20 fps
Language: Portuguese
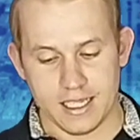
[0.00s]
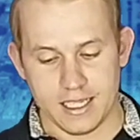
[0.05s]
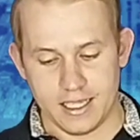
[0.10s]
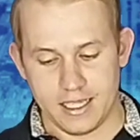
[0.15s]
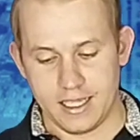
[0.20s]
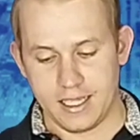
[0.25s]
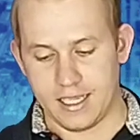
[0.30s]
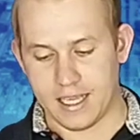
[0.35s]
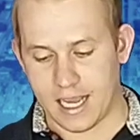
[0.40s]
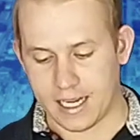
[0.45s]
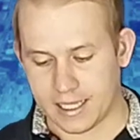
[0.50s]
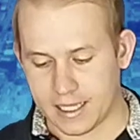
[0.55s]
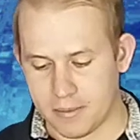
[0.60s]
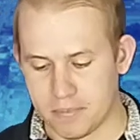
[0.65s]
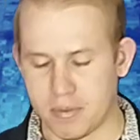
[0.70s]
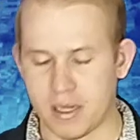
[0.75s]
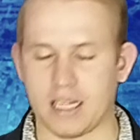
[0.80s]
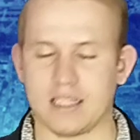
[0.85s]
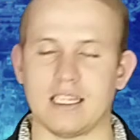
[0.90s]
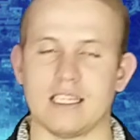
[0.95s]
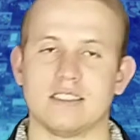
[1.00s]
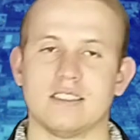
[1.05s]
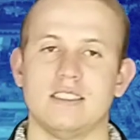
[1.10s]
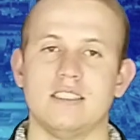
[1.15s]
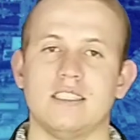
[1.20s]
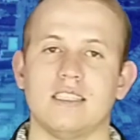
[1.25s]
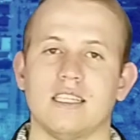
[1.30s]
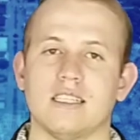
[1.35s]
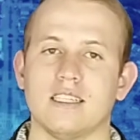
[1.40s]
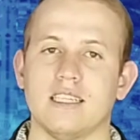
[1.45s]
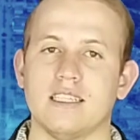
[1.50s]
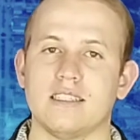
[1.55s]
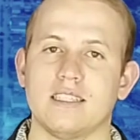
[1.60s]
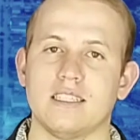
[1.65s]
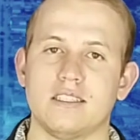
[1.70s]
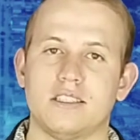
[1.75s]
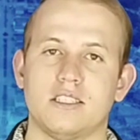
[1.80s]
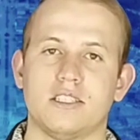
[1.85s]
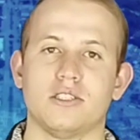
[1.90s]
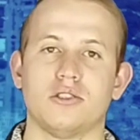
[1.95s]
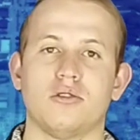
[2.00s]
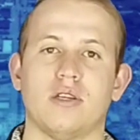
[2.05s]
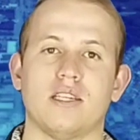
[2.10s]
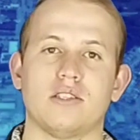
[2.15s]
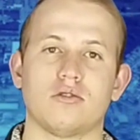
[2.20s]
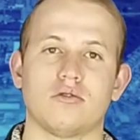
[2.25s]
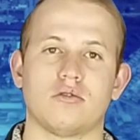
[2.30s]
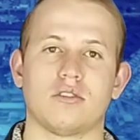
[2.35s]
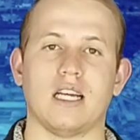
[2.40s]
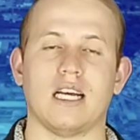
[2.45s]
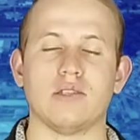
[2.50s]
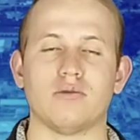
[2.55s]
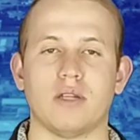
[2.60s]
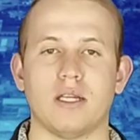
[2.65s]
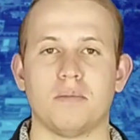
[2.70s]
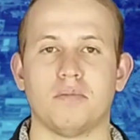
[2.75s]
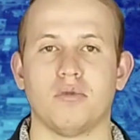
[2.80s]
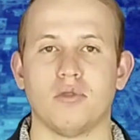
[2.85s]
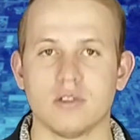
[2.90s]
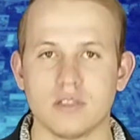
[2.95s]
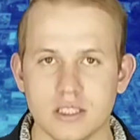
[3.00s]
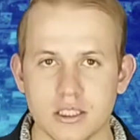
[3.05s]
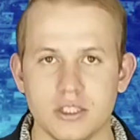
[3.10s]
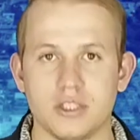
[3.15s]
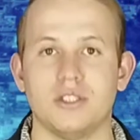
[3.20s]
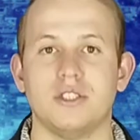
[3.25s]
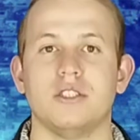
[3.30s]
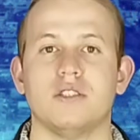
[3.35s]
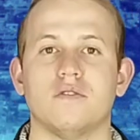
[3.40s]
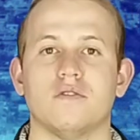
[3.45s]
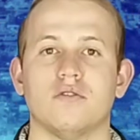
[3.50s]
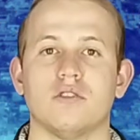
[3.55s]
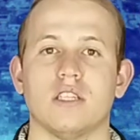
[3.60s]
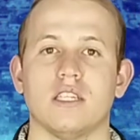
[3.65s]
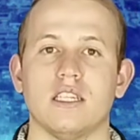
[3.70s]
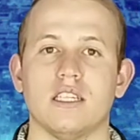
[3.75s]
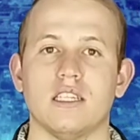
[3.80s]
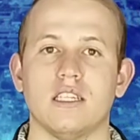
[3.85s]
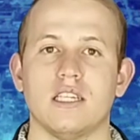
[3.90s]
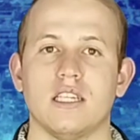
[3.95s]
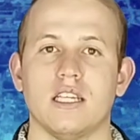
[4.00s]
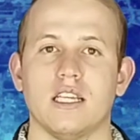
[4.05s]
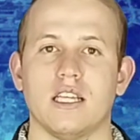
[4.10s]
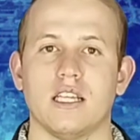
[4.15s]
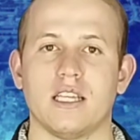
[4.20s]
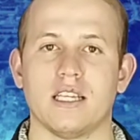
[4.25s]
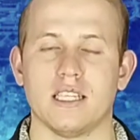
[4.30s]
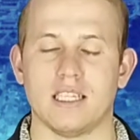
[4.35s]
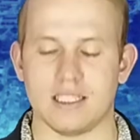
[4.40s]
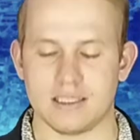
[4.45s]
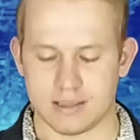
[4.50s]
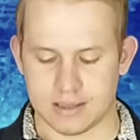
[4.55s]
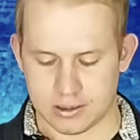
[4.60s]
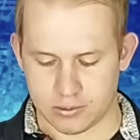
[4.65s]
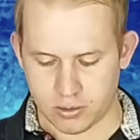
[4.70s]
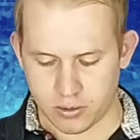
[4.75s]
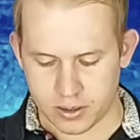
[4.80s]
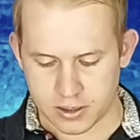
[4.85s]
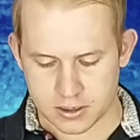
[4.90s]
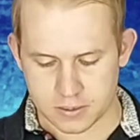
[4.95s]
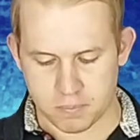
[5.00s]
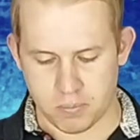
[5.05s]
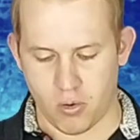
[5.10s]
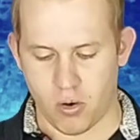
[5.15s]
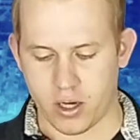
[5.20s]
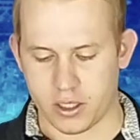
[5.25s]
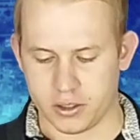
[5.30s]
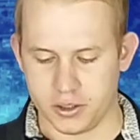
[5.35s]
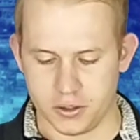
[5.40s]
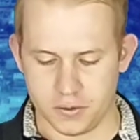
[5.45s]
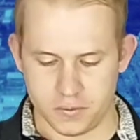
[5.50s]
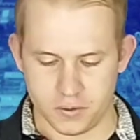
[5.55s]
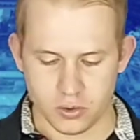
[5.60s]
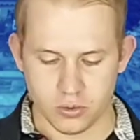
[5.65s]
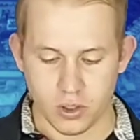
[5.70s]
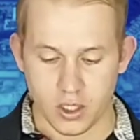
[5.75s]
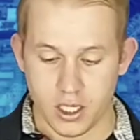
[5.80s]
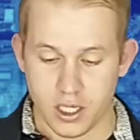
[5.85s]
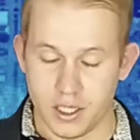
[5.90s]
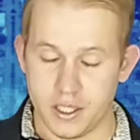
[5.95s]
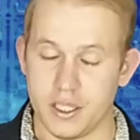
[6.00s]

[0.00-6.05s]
E aqui em Paranatinga, né, tem tido resultado aí positivo, né, em relação ao esporte, viu?